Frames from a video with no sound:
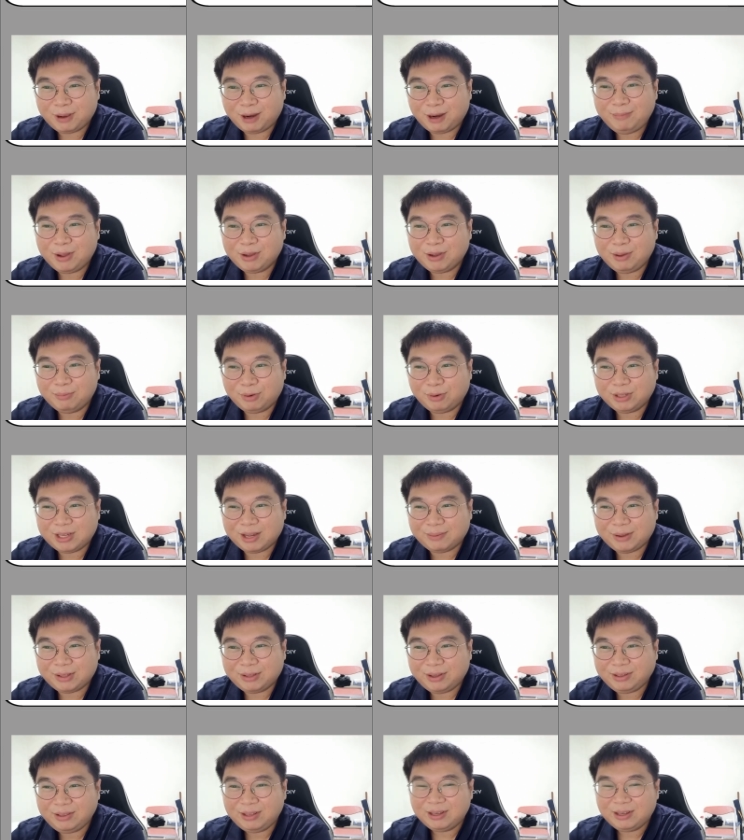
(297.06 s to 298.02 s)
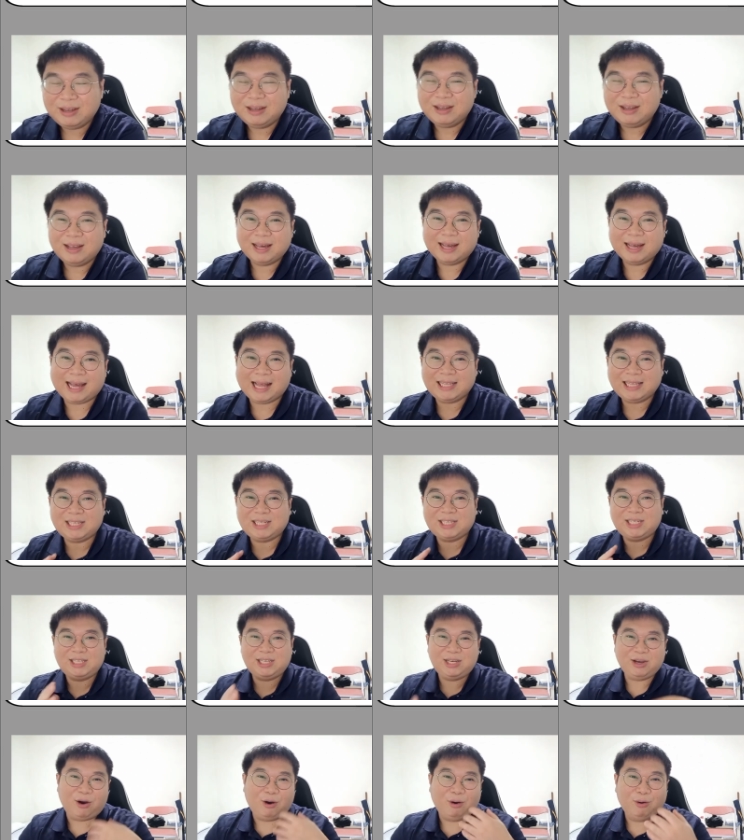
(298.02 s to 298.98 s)
그 별명이 뭐냐면은
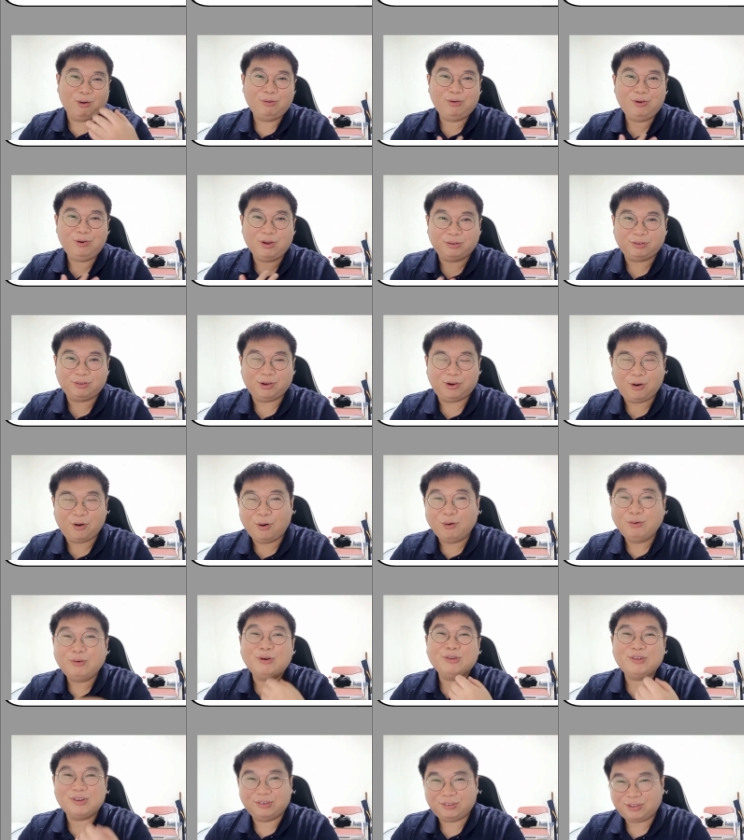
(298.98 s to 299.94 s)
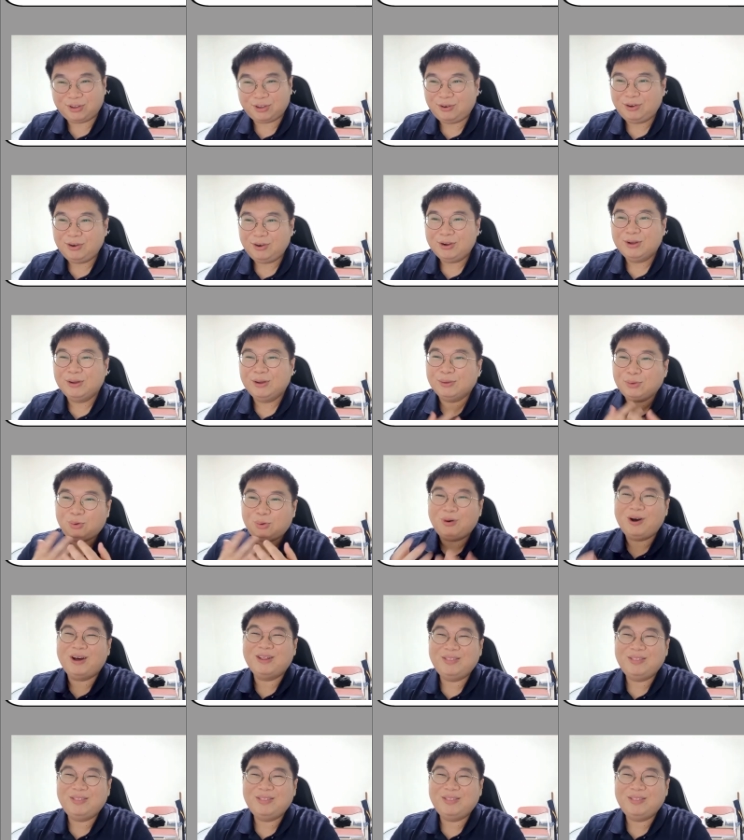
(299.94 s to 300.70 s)
같이 어울려서 어우러져서